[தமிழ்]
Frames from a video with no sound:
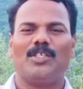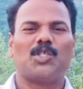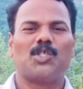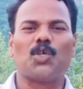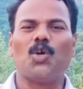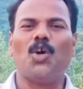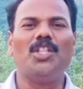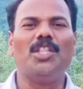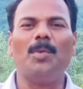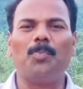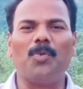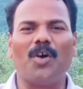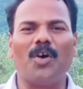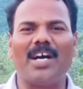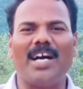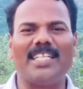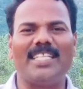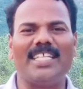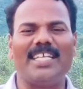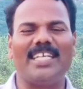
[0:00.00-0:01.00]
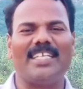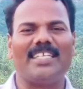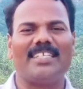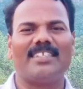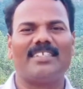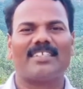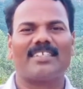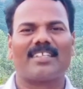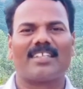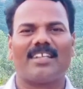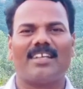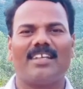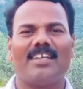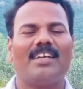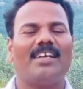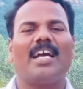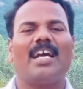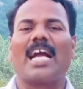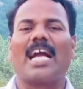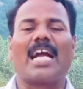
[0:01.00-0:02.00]
சோர்ந்து போகாத
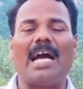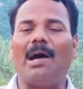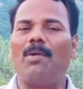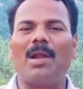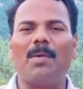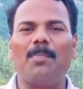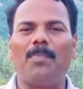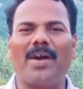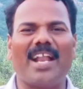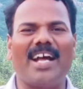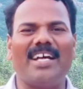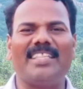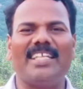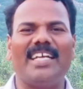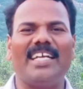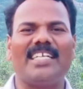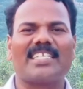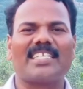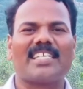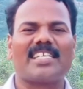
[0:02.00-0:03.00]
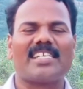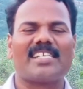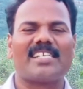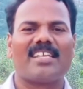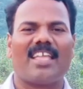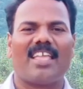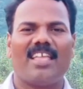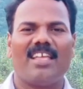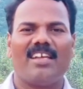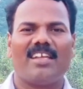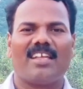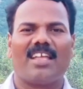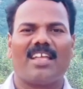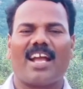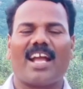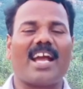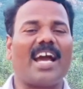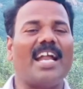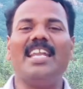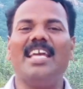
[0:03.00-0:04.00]
கவலைப்படாத
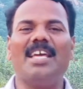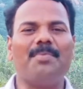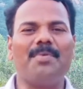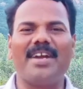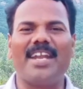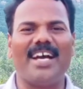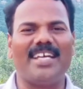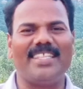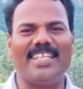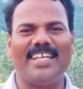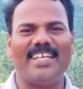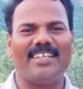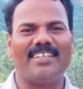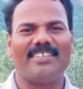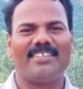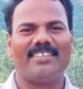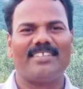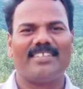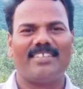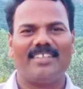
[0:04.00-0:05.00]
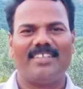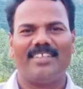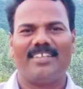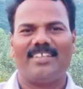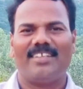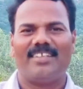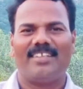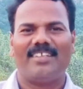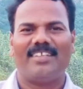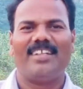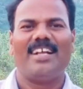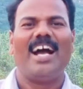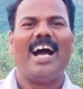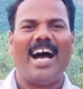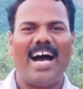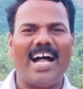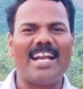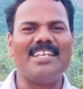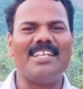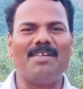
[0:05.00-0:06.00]
கண்ணீர் விடாத
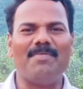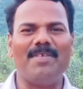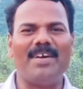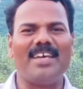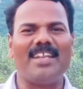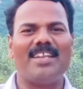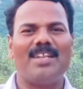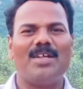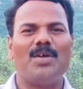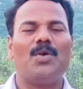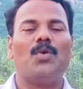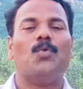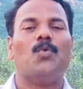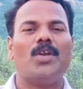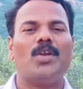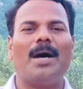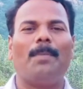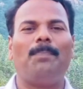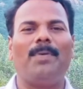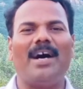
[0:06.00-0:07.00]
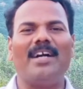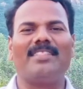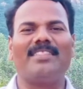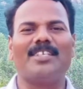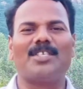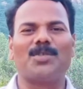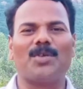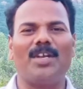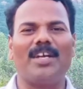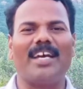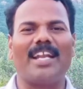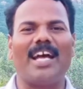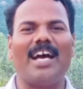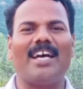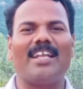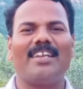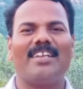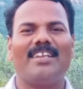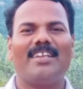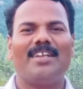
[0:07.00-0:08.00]
ஆண்டவர் உன்னை பார்த்து
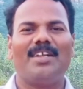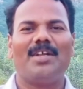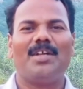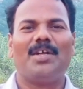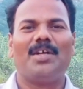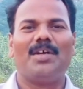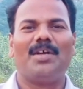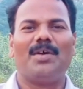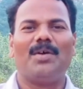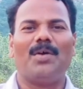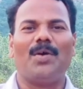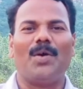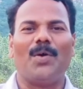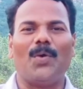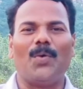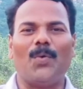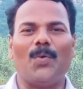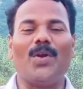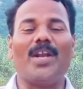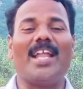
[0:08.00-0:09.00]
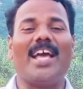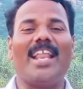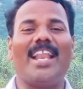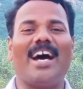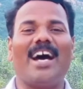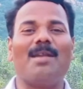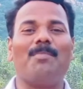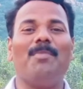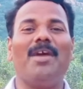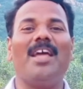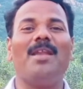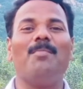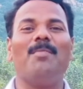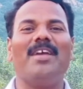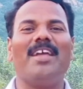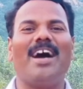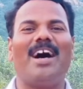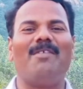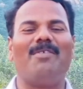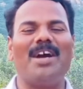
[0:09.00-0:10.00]
சொல்கிறார் உன்னை நான்
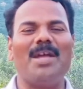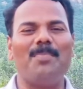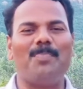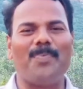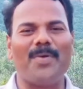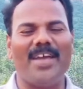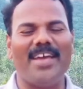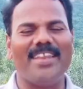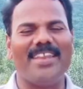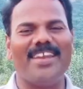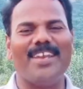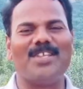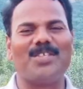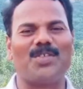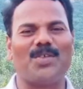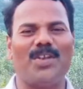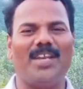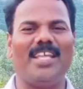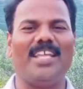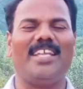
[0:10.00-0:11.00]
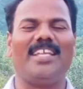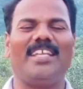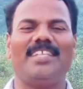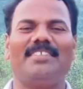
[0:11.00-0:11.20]
மேன்மையா வைப்பேன் என்று சொல்லி